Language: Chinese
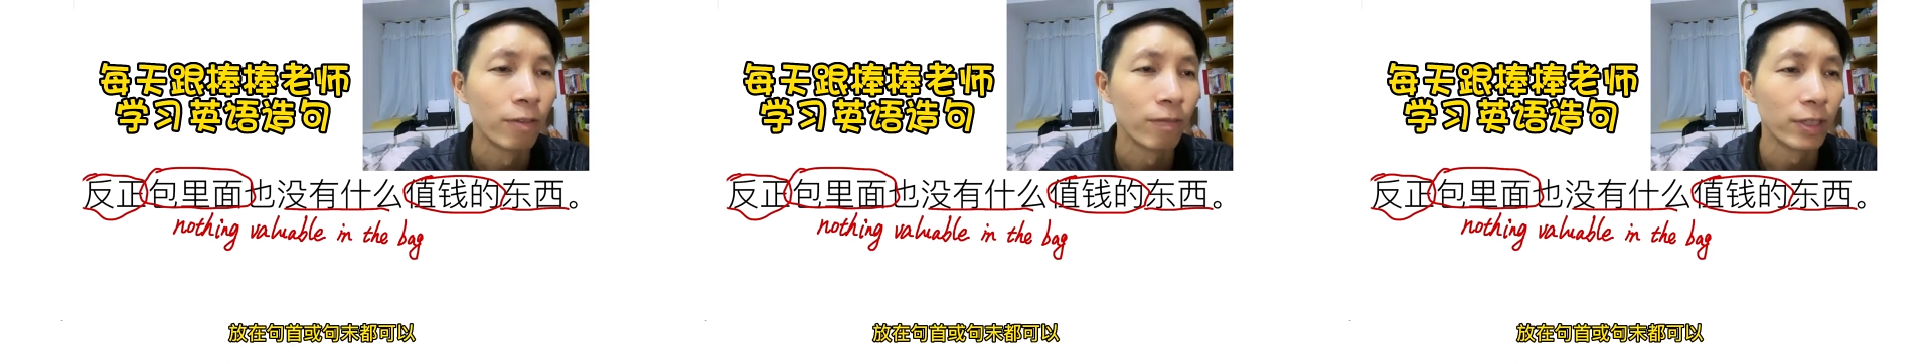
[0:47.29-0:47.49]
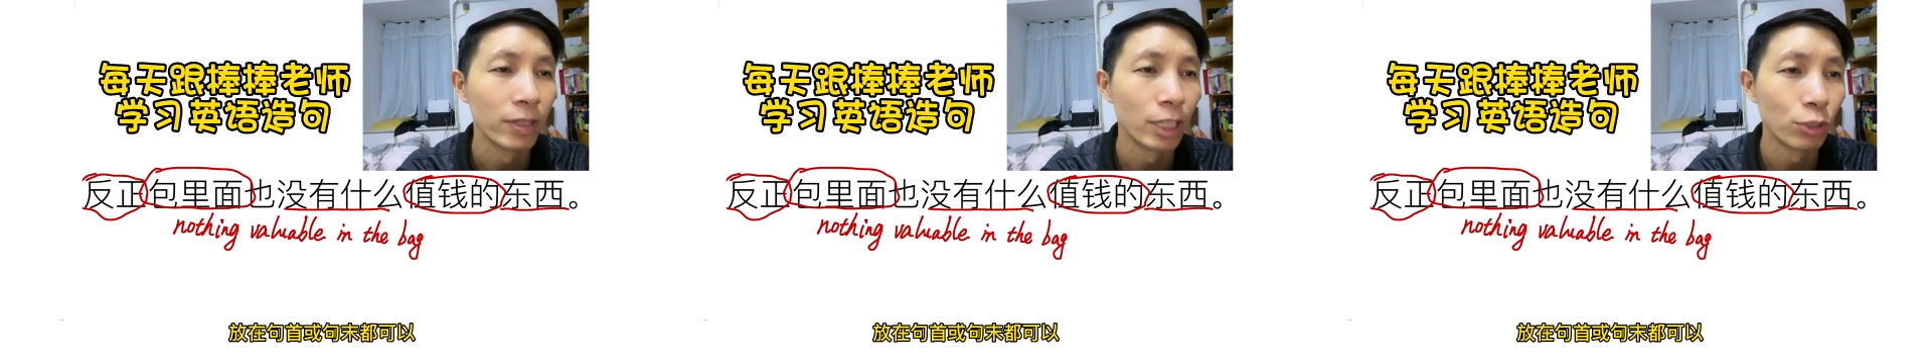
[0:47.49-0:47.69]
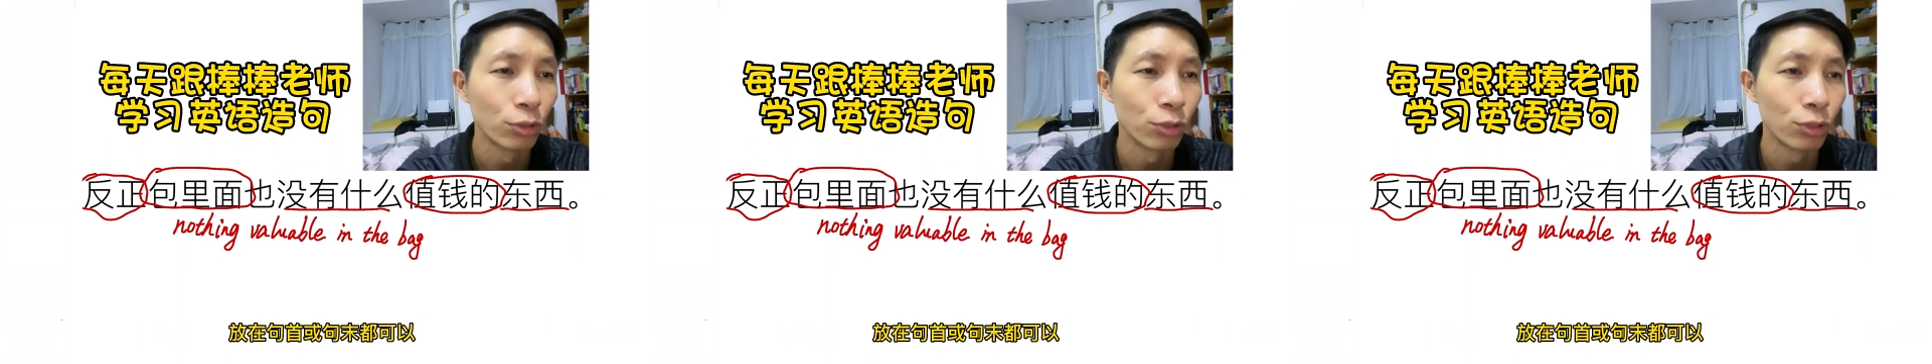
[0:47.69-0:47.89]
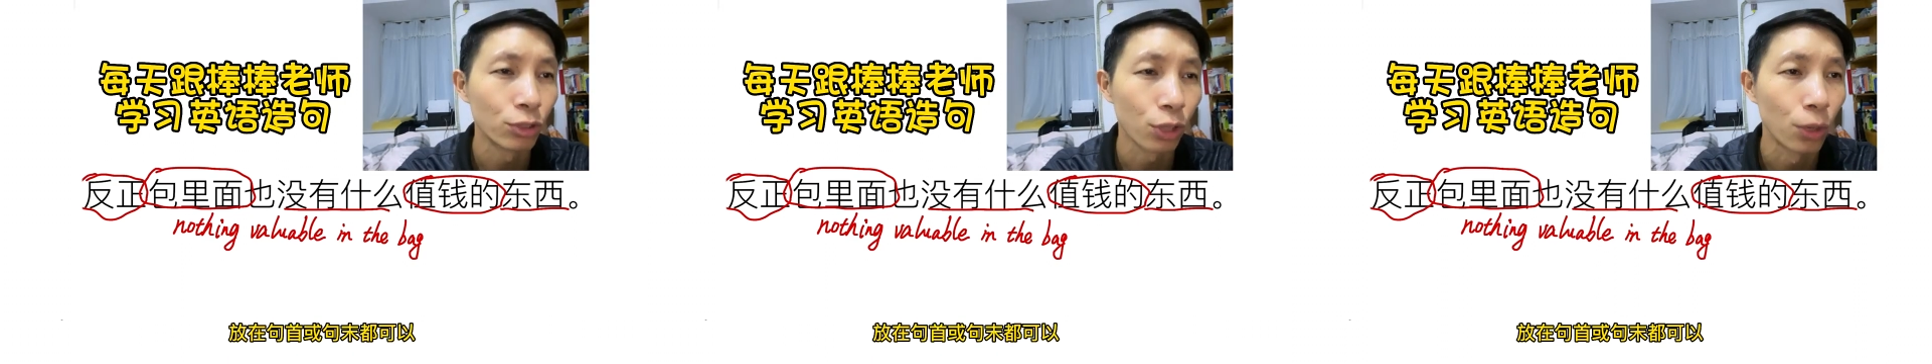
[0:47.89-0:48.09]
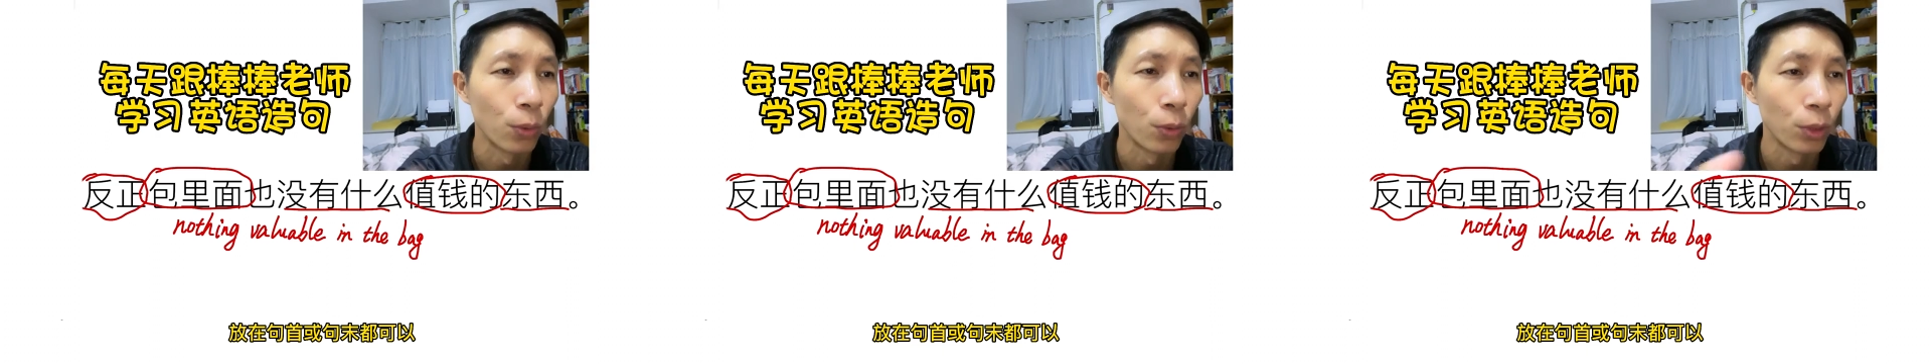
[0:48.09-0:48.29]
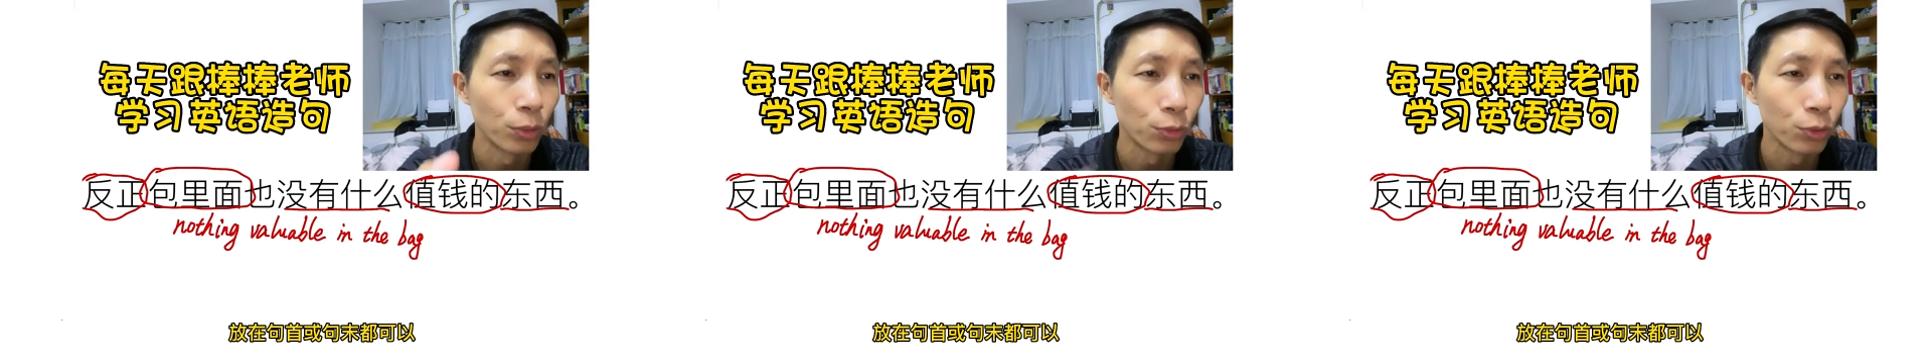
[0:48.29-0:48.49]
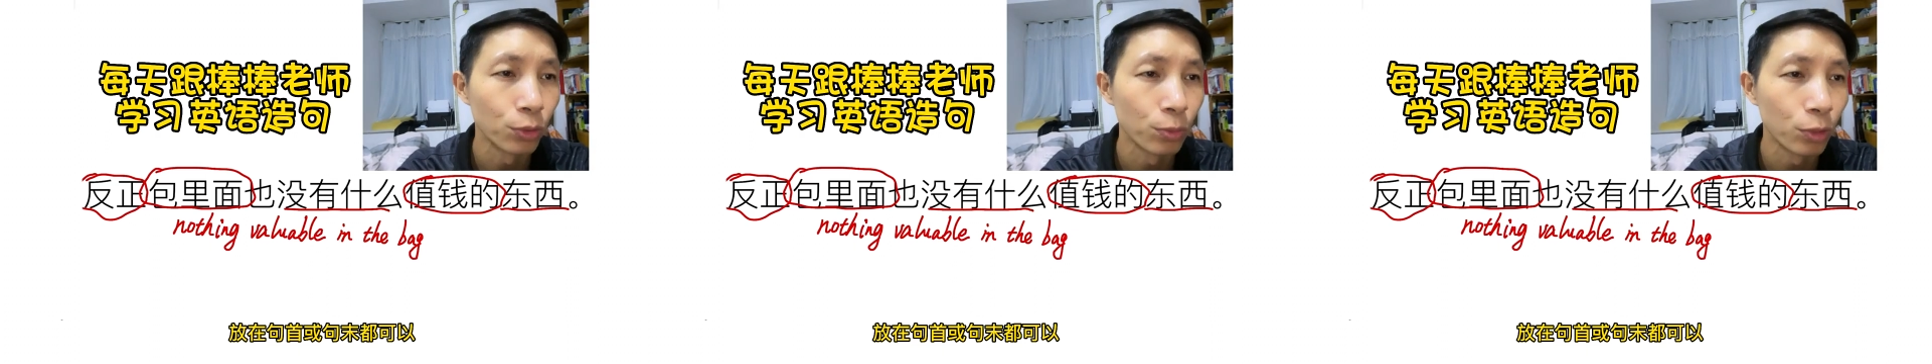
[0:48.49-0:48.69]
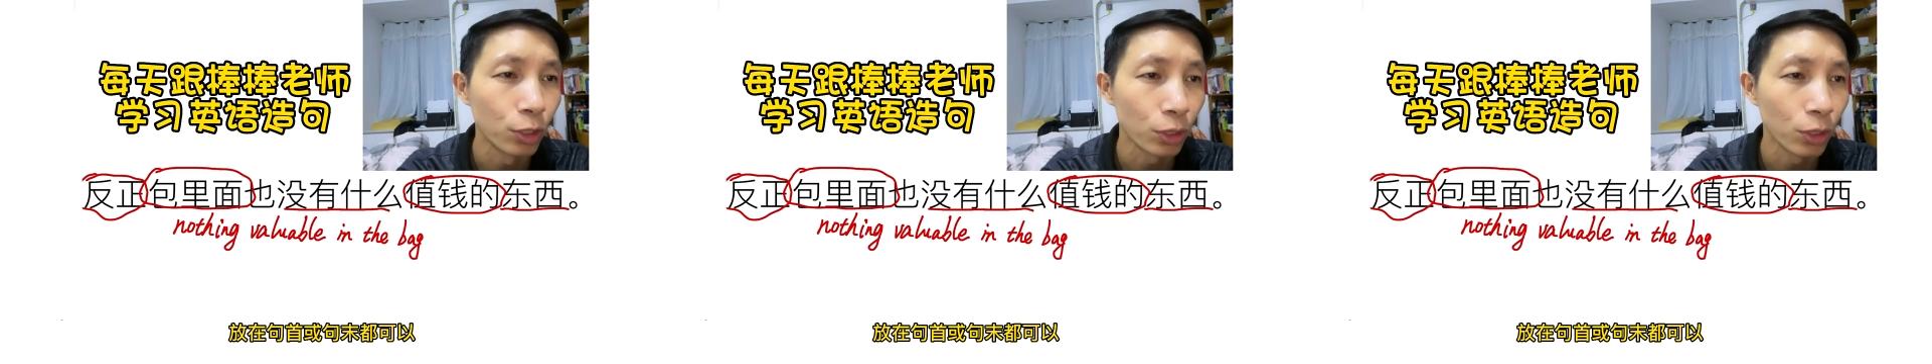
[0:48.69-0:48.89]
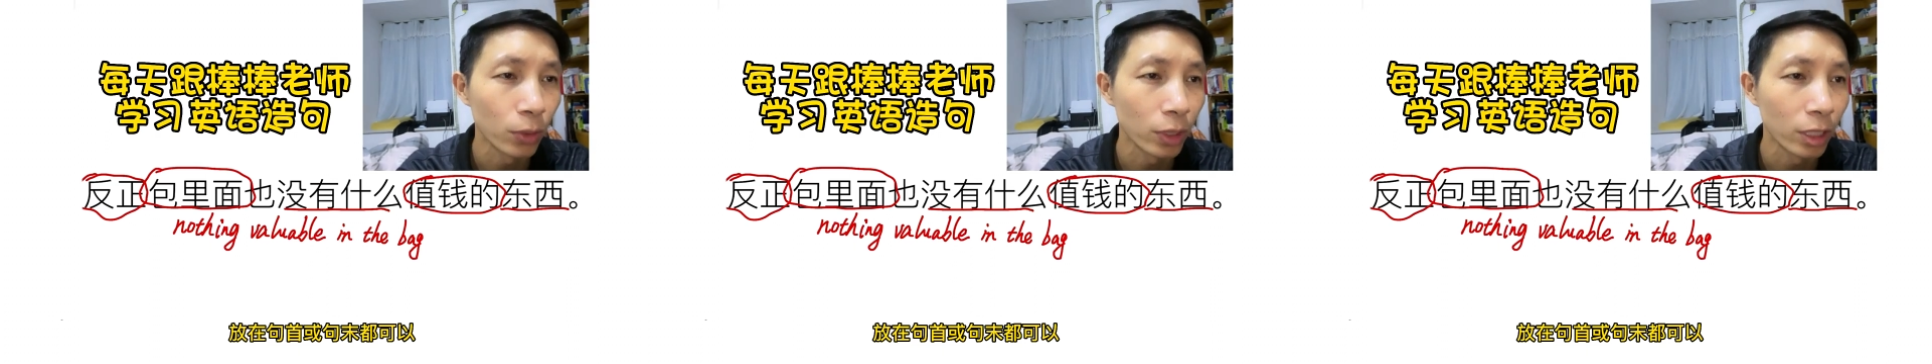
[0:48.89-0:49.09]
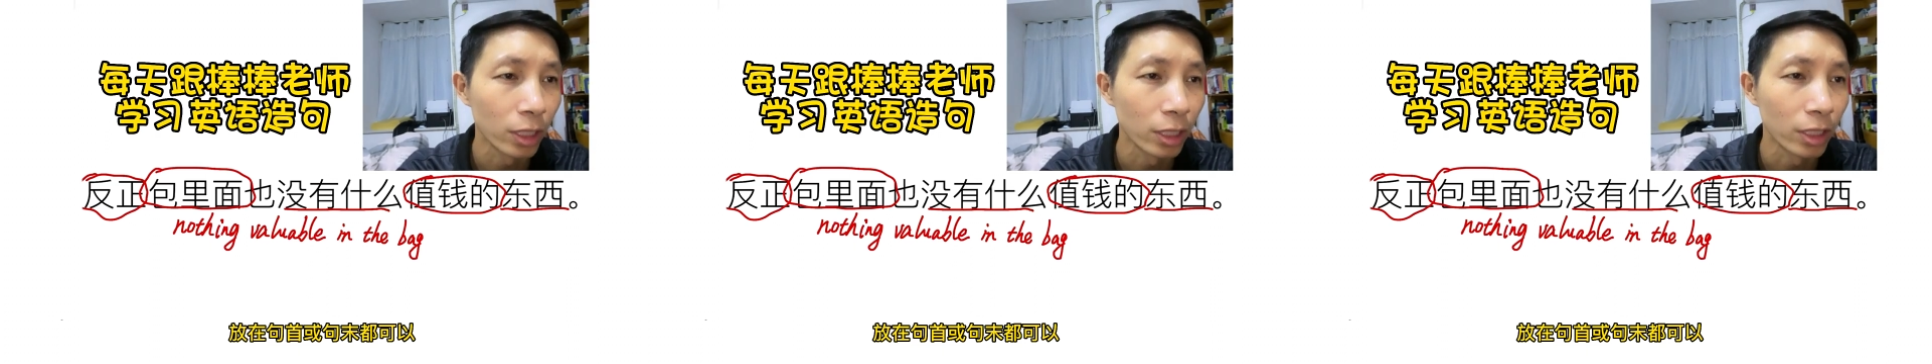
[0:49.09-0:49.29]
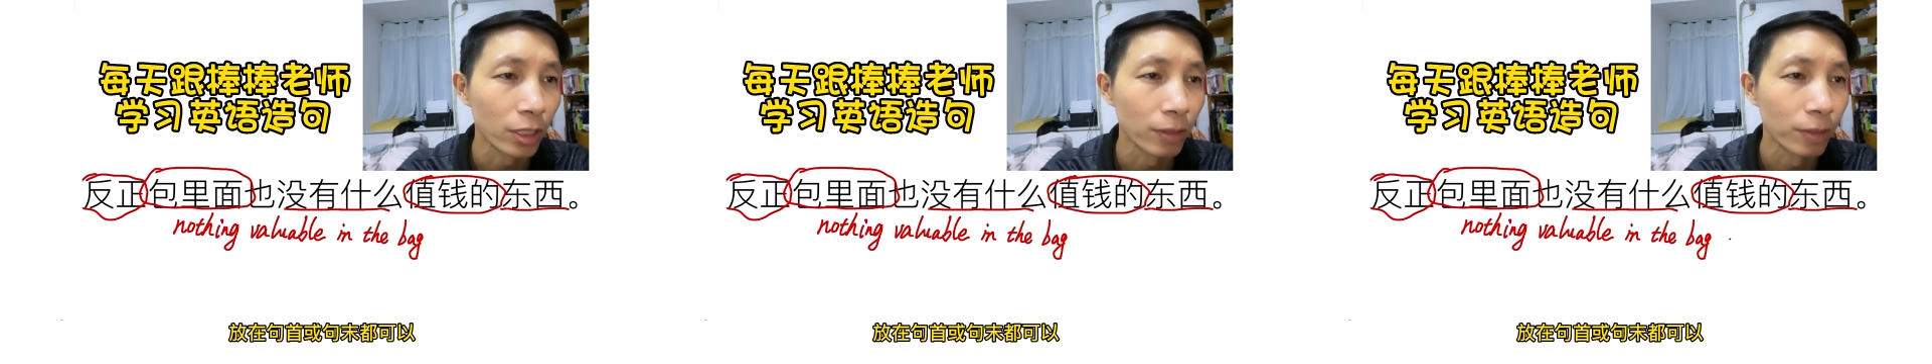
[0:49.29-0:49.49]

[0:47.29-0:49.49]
放在句首或句末都可以。